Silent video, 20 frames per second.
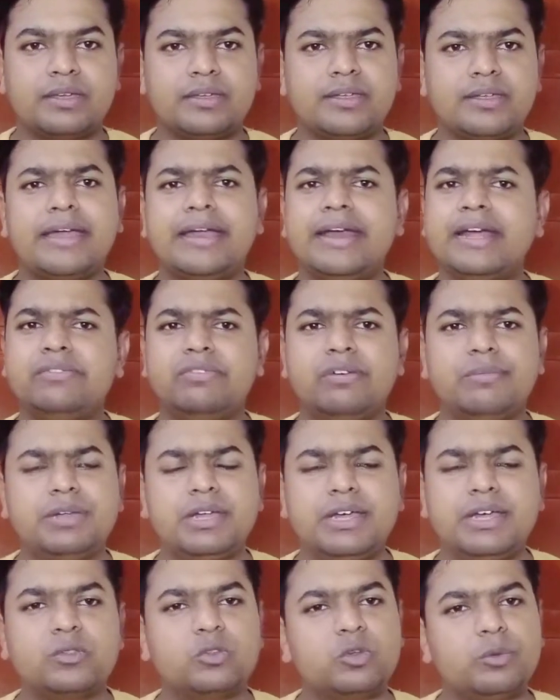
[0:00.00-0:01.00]
या
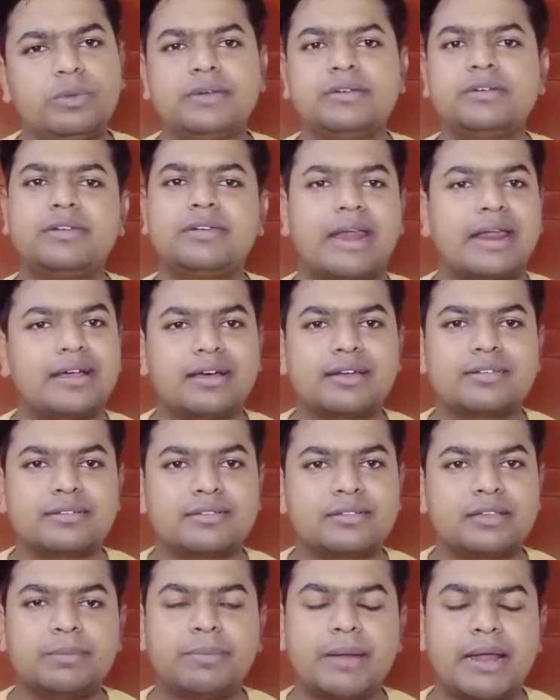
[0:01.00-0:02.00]
850 है तो भी ट्राई कर
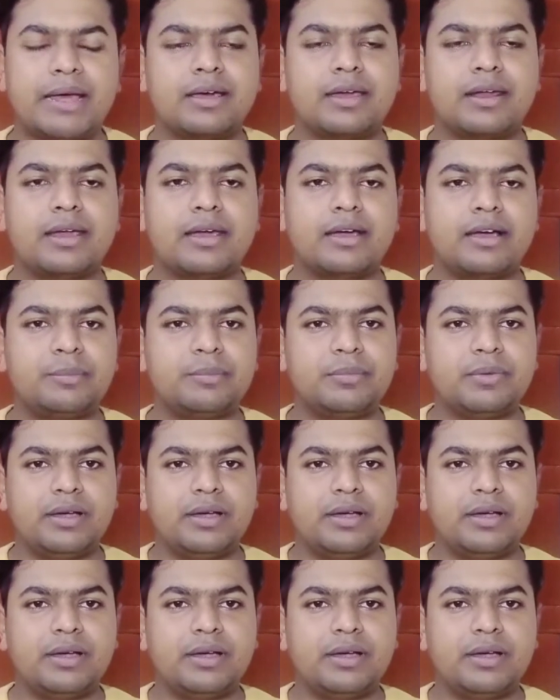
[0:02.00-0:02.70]
सकते हैं अप्लाई करने का